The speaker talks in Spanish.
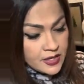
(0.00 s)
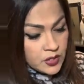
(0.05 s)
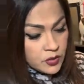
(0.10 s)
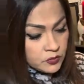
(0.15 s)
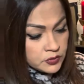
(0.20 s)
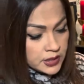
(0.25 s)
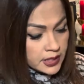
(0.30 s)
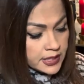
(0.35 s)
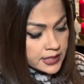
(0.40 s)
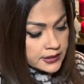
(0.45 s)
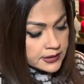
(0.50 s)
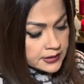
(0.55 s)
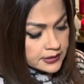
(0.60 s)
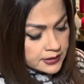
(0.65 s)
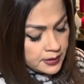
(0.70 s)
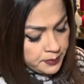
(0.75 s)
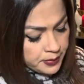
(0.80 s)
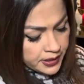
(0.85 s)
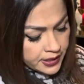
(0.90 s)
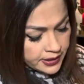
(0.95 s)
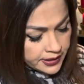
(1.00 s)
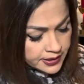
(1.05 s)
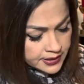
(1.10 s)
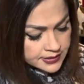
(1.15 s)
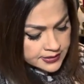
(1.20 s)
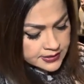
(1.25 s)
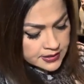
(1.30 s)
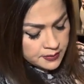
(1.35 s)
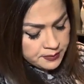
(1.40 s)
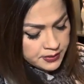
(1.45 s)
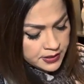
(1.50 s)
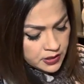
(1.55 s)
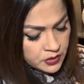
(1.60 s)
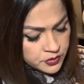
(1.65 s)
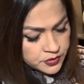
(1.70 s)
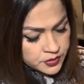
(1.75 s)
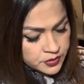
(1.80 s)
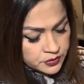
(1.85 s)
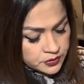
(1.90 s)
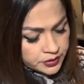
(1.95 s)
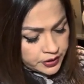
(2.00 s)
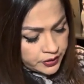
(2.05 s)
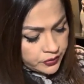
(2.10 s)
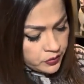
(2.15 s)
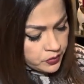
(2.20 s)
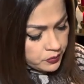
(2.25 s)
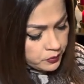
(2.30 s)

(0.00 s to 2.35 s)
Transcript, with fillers: Una cartita para extra para los solteros.